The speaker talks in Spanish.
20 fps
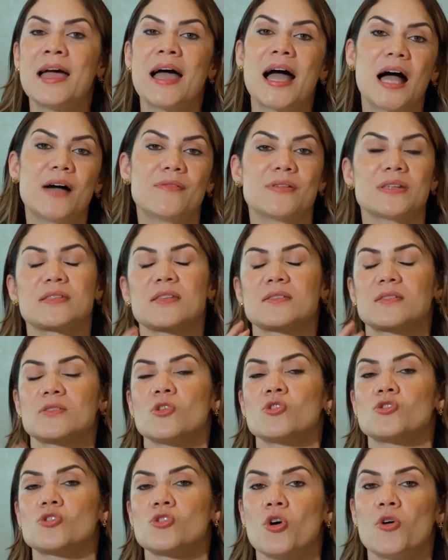A veces
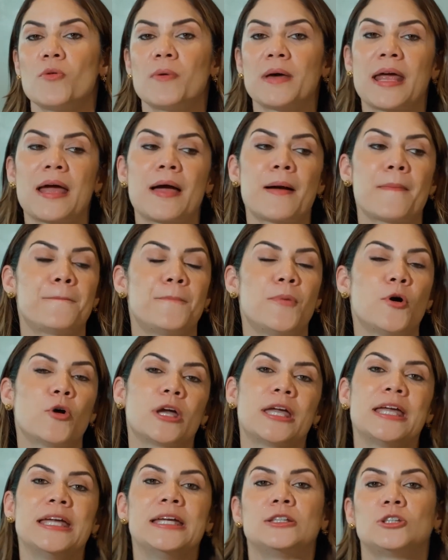nos sobra
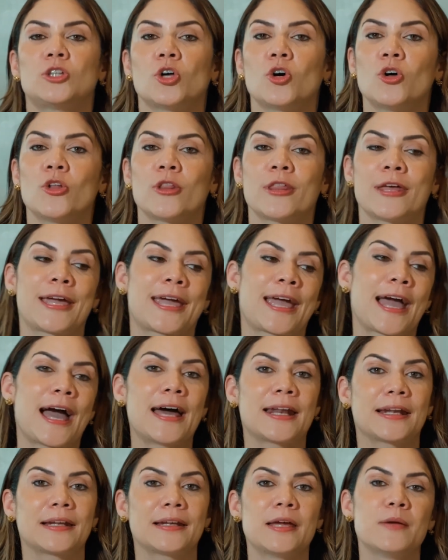poquito de
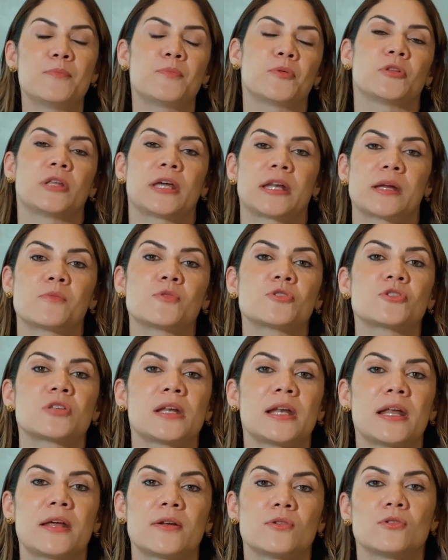carne y pudiéramos
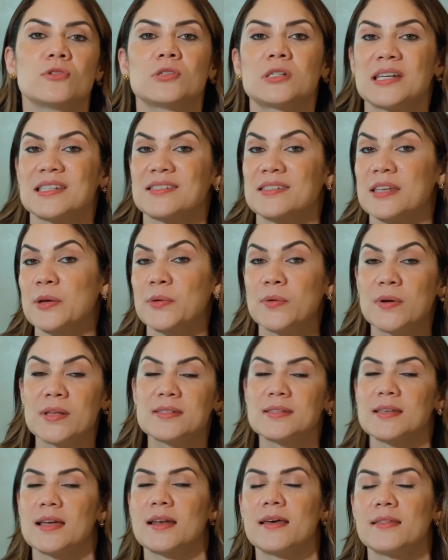en la noche hacer una
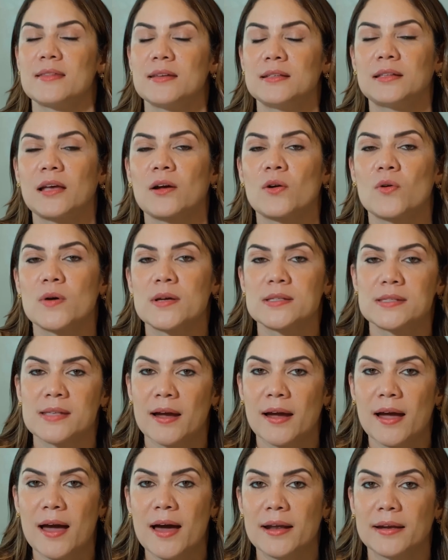ensaladita con
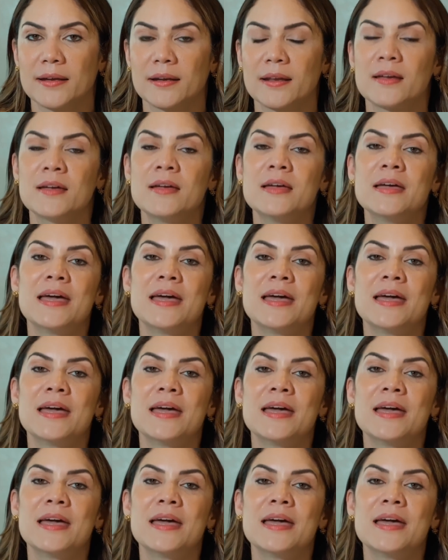esa carne